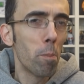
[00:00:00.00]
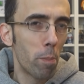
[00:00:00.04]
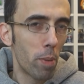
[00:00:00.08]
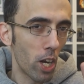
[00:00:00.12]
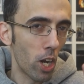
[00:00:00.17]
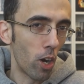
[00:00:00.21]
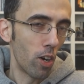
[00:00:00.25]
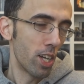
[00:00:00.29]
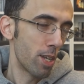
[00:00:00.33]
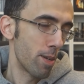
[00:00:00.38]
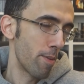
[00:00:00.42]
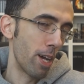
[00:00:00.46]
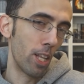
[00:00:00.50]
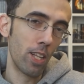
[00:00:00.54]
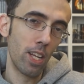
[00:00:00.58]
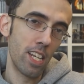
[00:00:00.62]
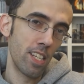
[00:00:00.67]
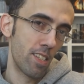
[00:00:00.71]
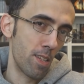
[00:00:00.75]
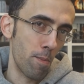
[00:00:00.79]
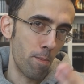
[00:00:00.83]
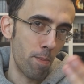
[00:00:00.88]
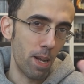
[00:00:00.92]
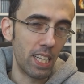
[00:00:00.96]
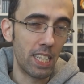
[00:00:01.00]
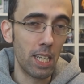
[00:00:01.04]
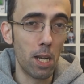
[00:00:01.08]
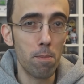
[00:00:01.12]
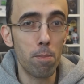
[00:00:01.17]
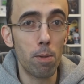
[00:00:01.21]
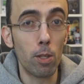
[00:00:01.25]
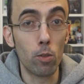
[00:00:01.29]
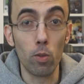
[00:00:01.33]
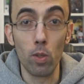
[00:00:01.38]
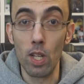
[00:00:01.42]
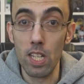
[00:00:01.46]
Però, ripeto, adesso a parte le
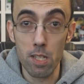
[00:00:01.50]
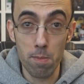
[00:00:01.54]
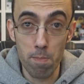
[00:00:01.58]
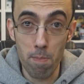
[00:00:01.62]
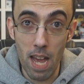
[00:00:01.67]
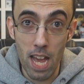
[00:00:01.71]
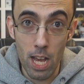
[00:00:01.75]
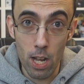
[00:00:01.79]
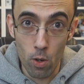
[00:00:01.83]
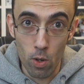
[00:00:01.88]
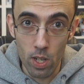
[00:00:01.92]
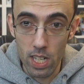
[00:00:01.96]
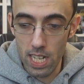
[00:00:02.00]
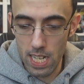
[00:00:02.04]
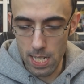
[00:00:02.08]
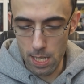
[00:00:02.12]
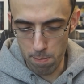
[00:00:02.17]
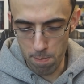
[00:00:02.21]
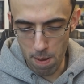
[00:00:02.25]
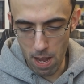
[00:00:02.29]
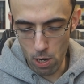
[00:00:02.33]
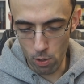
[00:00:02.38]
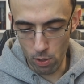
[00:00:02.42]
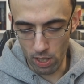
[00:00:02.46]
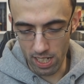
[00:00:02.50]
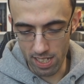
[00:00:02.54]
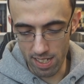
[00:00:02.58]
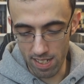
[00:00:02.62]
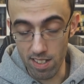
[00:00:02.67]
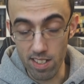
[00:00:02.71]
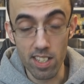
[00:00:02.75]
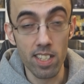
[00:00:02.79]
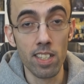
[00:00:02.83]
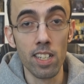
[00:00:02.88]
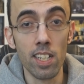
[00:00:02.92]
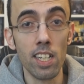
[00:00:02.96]
battute, spero, spero che
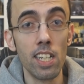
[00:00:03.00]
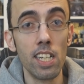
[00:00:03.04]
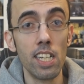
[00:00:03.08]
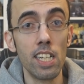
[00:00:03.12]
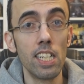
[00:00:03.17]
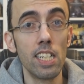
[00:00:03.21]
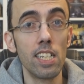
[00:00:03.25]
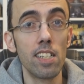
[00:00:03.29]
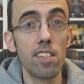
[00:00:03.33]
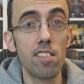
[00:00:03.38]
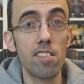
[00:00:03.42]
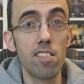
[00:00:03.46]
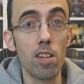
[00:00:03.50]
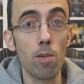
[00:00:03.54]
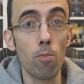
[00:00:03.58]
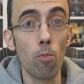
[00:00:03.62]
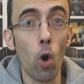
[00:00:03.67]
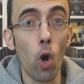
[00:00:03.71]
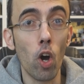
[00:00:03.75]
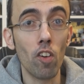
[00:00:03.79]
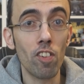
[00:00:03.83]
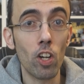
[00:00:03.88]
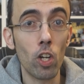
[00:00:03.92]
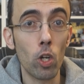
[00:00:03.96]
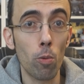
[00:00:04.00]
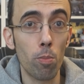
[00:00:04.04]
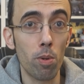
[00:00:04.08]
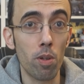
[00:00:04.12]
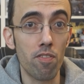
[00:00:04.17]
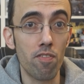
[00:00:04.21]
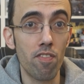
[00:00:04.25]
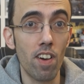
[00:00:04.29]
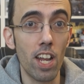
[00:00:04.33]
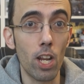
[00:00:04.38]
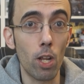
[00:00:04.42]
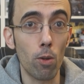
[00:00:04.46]
si, si, muovano
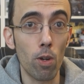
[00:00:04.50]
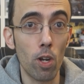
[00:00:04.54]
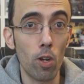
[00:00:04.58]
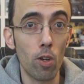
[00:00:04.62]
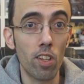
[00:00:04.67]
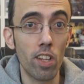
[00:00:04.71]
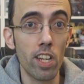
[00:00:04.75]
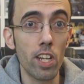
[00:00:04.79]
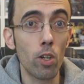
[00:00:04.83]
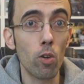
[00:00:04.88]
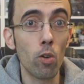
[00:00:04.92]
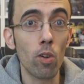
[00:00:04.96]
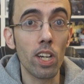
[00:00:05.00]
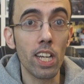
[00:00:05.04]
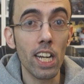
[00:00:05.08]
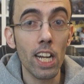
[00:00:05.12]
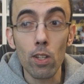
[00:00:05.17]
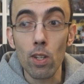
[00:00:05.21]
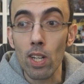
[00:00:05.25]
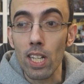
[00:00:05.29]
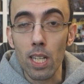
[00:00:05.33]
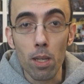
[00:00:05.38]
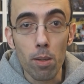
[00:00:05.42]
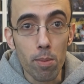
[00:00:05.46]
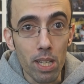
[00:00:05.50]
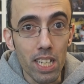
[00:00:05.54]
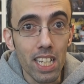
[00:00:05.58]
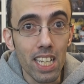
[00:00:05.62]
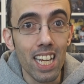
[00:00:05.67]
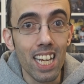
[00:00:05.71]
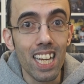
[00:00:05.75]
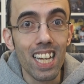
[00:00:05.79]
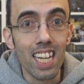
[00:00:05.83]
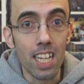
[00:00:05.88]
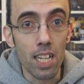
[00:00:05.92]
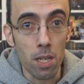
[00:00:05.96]
per fare qualcosa di concreto, anche
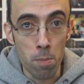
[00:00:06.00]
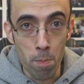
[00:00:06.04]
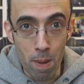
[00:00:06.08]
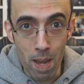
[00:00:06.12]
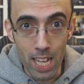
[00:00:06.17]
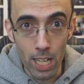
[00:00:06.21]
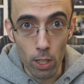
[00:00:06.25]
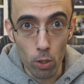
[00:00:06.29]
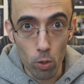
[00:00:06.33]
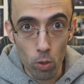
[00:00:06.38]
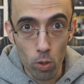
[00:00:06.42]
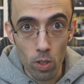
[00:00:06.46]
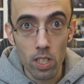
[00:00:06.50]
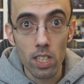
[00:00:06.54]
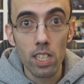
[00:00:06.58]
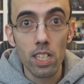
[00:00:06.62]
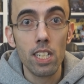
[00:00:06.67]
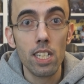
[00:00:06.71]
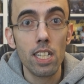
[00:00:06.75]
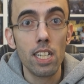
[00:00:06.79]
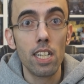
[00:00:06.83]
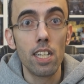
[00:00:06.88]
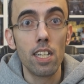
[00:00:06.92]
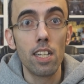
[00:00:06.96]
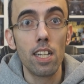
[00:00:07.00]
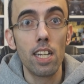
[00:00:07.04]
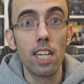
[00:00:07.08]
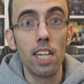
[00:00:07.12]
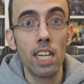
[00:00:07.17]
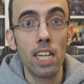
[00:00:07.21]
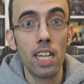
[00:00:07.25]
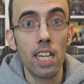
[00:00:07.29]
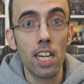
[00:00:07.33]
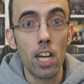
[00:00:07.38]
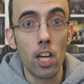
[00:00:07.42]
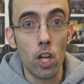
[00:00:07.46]
perché, ripeto,
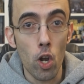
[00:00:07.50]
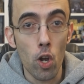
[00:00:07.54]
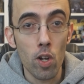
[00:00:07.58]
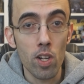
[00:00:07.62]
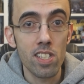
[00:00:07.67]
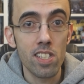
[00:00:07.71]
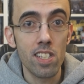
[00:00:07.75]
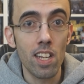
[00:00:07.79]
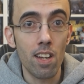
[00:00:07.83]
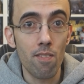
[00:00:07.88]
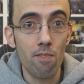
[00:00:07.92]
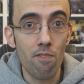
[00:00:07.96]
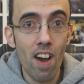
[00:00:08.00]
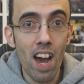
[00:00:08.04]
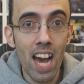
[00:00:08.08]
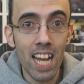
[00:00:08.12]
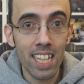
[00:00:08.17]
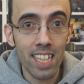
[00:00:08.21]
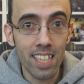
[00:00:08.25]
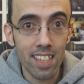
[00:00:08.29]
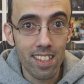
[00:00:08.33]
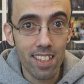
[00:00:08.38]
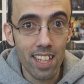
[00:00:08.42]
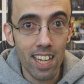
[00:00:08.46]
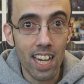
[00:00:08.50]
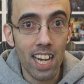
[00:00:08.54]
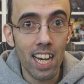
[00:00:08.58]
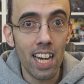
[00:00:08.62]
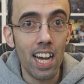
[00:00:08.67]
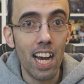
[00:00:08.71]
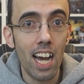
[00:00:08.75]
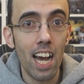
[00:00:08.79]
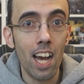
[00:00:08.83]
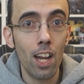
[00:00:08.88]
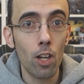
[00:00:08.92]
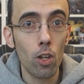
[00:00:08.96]
eh, Rockstar
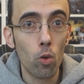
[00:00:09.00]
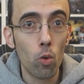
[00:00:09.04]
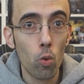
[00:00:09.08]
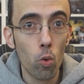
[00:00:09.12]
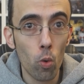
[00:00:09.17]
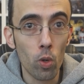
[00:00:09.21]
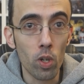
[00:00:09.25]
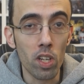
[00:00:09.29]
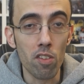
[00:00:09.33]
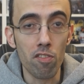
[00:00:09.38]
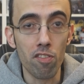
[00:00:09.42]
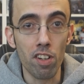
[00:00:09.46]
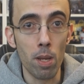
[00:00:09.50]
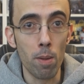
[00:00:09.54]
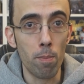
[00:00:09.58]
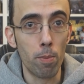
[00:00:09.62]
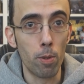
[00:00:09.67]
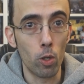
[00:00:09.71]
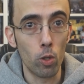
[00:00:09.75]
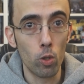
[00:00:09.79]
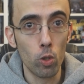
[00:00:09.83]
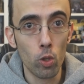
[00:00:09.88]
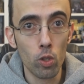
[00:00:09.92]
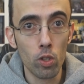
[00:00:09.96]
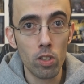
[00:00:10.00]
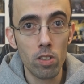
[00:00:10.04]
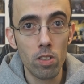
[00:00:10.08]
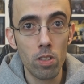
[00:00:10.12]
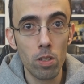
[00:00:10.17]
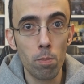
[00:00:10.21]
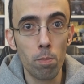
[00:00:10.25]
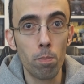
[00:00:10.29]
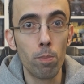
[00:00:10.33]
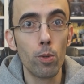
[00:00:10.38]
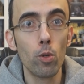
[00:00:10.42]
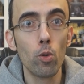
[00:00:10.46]
vanta alcuni fra i
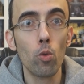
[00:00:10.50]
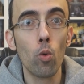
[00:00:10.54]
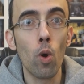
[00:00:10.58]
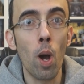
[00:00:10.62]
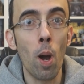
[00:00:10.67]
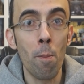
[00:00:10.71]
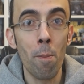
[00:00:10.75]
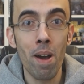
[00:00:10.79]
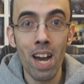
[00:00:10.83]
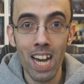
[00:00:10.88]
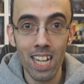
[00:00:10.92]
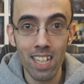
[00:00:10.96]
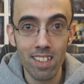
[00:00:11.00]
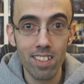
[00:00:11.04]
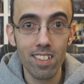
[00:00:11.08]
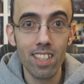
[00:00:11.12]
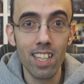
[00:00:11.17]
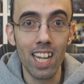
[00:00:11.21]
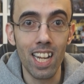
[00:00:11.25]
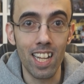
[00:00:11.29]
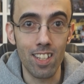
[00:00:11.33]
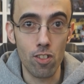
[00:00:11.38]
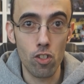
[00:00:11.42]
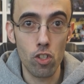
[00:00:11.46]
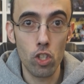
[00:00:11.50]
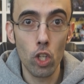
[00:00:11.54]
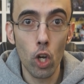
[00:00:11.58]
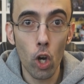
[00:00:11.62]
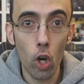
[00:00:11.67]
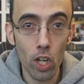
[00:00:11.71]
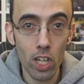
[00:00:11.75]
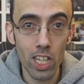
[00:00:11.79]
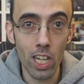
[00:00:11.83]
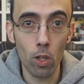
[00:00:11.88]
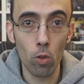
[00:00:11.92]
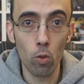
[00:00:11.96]
prodotti più amati della
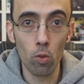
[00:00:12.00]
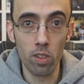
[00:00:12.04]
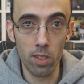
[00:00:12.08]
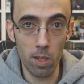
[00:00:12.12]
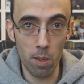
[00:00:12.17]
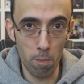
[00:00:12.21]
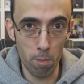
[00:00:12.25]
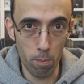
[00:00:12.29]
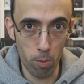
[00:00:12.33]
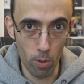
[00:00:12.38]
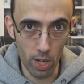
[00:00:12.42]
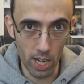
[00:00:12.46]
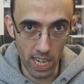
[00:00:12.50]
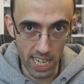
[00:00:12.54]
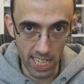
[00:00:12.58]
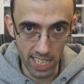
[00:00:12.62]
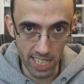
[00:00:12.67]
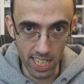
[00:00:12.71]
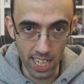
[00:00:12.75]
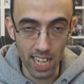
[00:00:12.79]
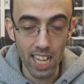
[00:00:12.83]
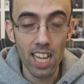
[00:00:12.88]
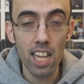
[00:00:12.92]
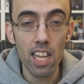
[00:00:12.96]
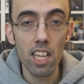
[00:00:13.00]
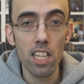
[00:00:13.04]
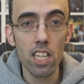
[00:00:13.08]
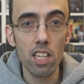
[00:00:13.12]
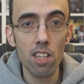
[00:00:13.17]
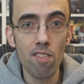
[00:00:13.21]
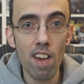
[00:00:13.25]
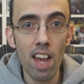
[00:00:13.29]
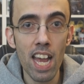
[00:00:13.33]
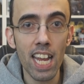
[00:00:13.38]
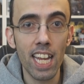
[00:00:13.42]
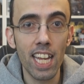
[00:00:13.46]
storia contemporanea.
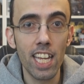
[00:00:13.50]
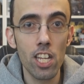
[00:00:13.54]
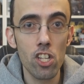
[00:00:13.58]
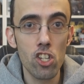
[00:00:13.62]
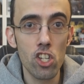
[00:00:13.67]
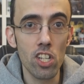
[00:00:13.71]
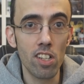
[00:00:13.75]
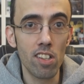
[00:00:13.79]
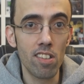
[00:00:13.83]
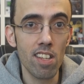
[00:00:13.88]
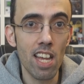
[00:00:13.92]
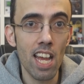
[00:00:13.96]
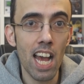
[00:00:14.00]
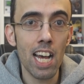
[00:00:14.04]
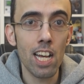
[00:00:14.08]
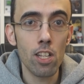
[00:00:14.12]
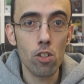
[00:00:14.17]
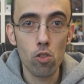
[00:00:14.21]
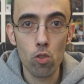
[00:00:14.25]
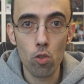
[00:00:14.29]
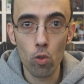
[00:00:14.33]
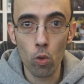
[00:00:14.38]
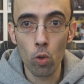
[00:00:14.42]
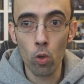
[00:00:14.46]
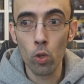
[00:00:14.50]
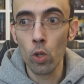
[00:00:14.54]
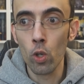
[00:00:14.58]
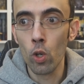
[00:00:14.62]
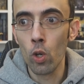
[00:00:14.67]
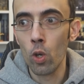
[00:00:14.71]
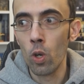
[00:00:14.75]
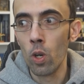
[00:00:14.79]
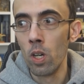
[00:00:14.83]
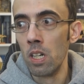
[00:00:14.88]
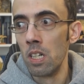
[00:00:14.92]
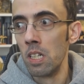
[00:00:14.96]
I vecchi GTA
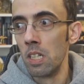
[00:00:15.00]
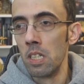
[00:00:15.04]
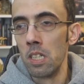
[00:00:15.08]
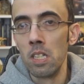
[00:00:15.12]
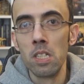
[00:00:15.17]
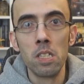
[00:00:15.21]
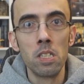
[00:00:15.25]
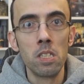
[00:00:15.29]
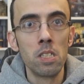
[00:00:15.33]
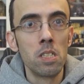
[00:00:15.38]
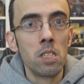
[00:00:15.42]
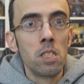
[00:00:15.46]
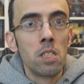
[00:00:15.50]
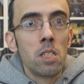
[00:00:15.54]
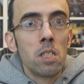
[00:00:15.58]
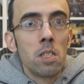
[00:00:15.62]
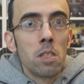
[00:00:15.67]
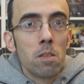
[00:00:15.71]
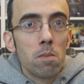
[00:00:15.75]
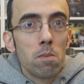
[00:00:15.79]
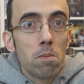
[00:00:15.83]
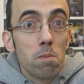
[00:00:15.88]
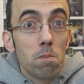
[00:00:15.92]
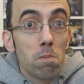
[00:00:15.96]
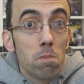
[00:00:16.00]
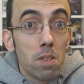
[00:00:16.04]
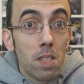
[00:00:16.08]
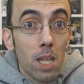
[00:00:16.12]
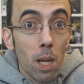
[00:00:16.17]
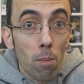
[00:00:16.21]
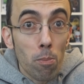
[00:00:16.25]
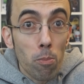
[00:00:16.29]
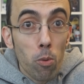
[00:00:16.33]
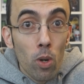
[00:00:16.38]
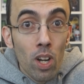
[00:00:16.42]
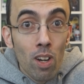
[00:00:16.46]
sono
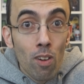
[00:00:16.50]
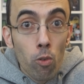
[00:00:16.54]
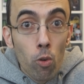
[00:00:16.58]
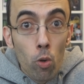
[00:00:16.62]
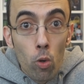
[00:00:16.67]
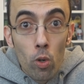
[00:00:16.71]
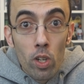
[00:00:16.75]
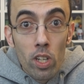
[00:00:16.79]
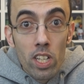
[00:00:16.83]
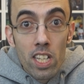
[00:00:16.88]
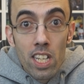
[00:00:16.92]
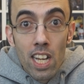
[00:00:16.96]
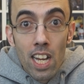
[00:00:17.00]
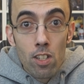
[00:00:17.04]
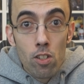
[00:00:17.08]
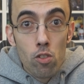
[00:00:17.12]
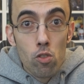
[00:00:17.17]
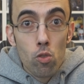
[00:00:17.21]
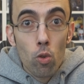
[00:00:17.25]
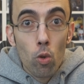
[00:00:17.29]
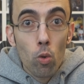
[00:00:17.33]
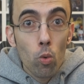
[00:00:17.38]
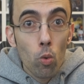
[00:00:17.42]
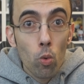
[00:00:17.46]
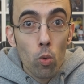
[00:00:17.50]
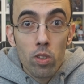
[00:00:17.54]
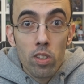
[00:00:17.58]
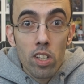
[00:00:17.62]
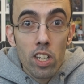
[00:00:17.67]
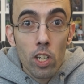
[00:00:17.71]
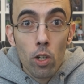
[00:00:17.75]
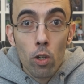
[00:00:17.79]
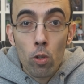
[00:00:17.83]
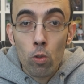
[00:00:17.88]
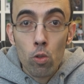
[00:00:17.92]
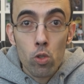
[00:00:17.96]
capolavori assoluti,
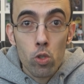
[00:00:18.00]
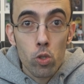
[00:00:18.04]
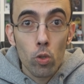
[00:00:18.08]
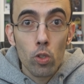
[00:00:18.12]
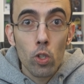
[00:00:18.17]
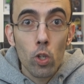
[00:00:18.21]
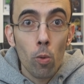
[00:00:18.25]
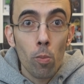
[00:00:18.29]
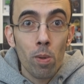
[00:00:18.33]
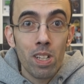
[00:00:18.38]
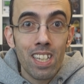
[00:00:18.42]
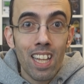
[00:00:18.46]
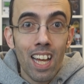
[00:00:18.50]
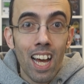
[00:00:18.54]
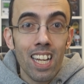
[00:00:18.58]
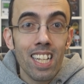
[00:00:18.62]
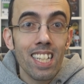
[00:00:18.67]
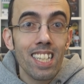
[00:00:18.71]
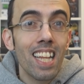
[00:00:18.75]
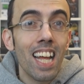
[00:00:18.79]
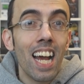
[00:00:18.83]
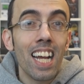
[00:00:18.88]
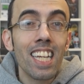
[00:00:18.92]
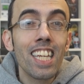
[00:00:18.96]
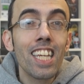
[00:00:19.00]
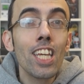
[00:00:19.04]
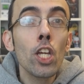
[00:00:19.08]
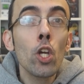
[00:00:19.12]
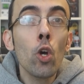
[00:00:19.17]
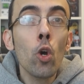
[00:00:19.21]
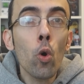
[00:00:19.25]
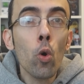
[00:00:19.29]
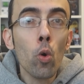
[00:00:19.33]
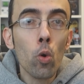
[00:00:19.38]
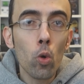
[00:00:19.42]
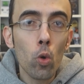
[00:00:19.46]
riconosciuti come tali da
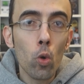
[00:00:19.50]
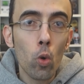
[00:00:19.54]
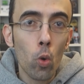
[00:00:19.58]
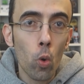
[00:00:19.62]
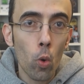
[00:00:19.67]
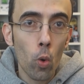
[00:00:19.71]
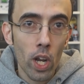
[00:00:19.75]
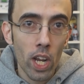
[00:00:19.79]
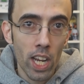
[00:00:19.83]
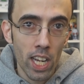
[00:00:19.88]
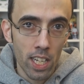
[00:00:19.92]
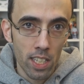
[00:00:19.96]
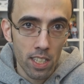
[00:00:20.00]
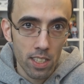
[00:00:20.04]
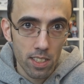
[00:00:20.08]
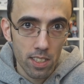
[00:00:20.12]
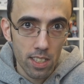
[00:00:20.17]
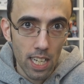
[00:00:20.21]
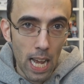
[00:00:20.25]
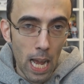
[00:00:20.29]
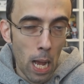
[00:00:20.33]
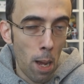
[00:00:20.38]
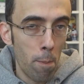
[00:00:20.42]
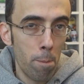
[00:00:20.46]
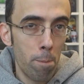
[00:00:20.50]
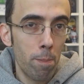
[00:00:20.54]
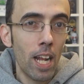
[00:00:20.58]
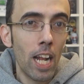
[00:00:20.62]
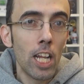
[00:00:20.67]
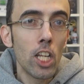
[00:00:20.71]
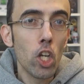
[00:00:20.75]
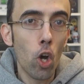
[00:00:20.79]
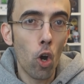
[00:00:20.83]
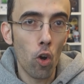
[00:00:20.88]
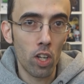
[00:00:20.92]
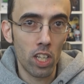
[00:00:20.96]
chiunque abbia
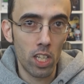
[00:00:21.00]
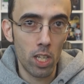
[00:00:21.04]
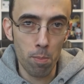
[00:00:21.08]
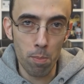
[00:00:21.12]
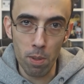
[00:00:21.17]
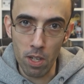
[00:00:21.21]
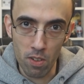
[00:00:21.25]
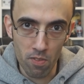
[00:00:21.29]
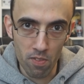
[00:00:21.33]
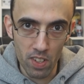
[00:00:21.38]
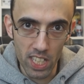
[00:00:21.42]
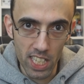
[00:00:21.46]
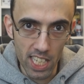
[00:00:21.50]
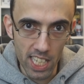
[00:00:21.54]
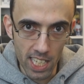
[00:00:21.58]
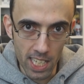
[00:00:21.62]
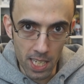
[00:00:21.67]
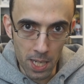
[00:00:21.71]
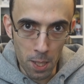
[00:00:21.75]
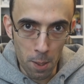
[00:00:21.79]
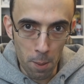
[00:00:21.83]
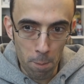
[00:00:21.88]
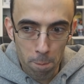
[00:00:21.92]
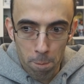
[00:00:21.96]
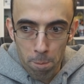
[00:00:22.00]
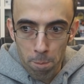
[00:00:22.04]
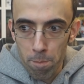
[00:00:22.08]
gli occhi per vedere.